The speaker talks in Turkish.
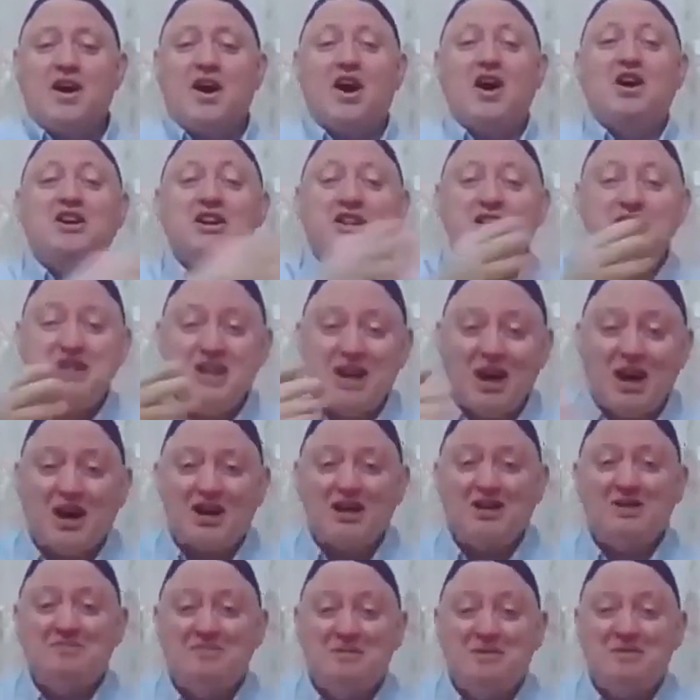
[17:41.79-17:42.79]
Akıl
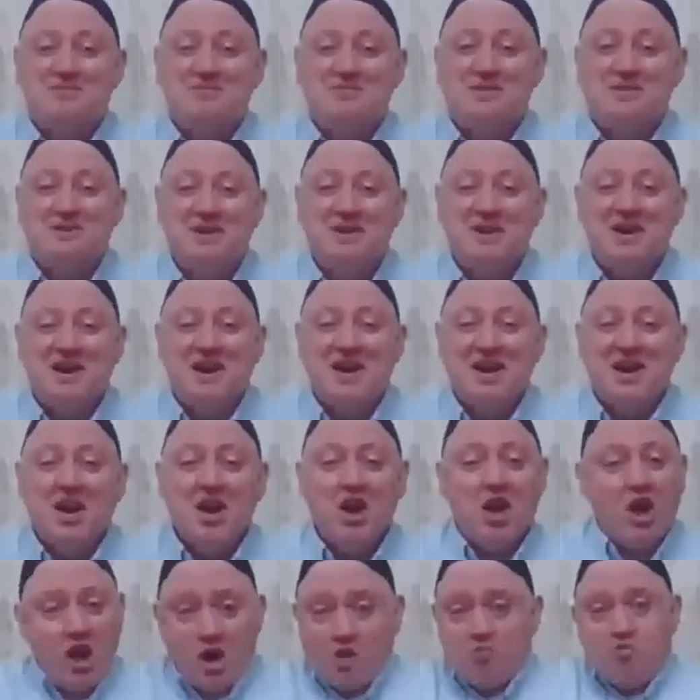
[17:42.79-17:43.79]
kârı mı bu?
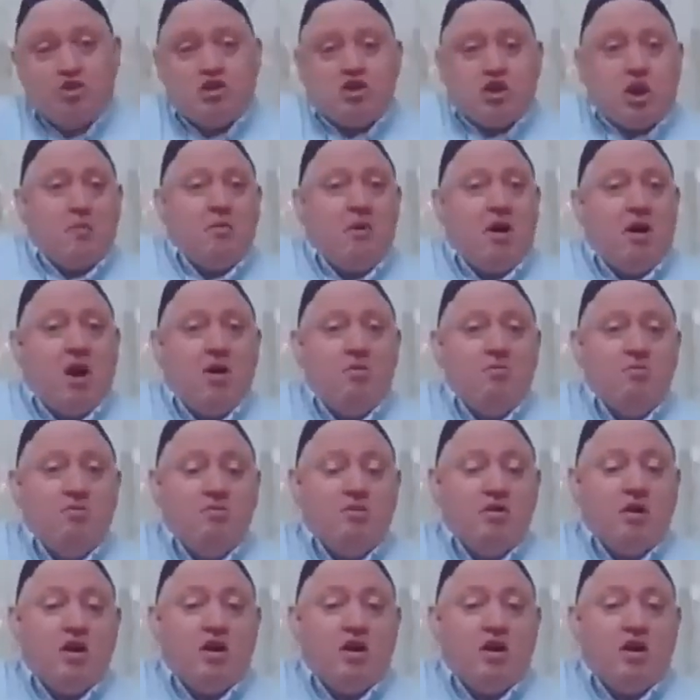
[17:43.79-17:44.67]
E ya, tamam.